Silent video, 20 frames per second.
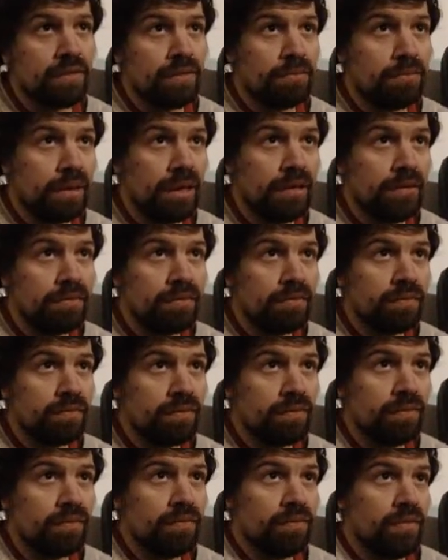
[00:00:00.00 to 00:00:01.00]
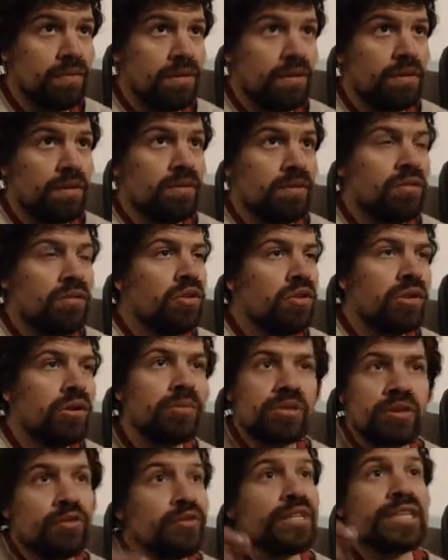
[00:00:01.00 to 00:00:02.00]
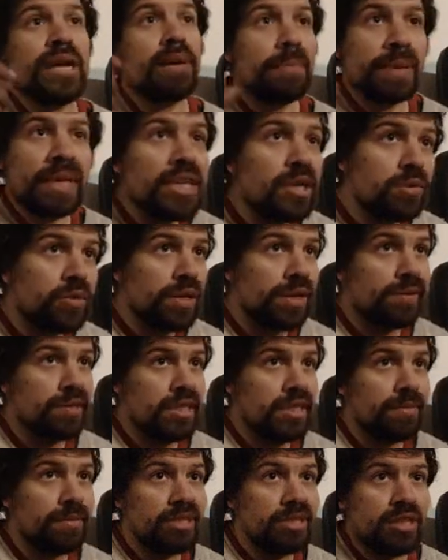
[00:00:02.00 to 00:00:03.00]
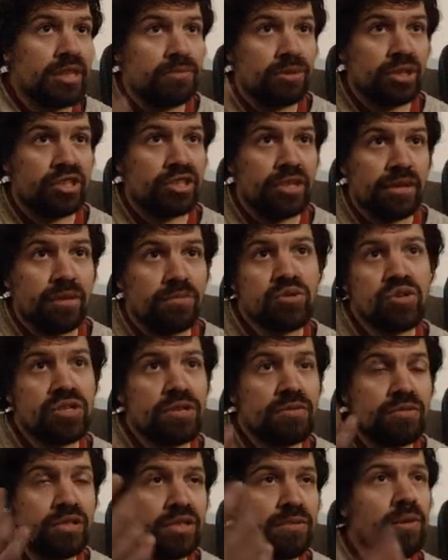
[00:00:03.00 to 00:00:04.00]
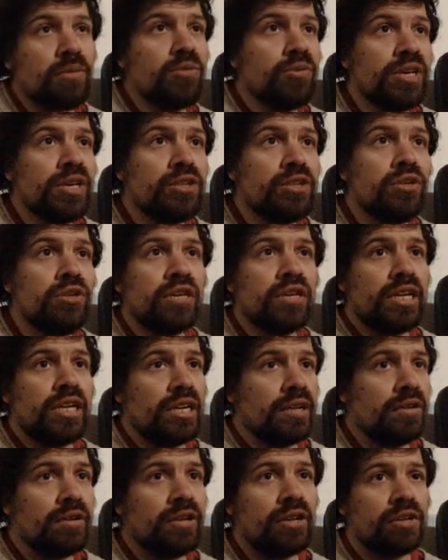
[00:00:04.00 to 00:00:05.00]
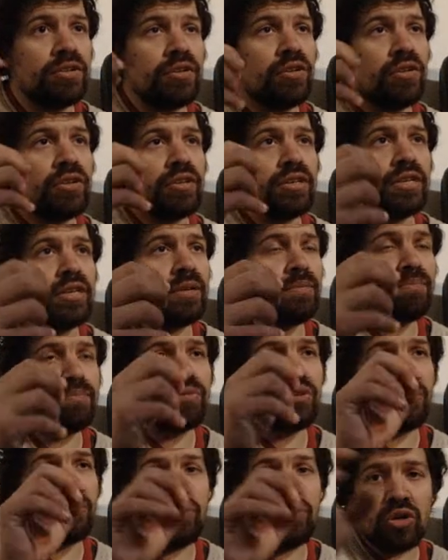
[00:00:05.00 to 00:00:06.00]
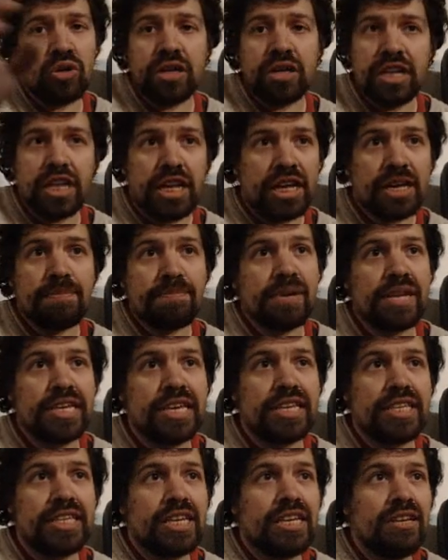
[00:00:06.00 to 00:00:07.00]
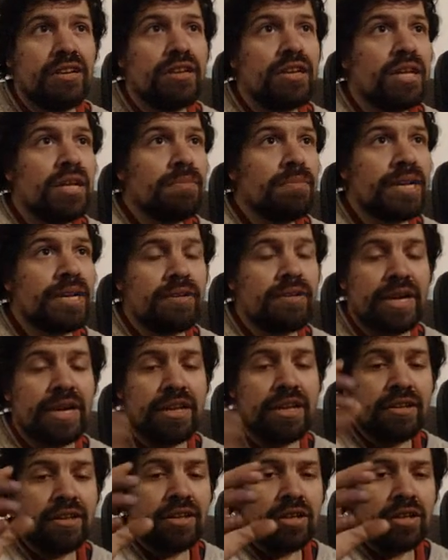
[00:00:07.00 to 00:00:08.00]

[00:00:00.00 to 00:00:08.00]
¿Bien? Como si fuera una película, básicamente. Porque si vamos, si vamos viendo en el, en, gameplay este, van a ver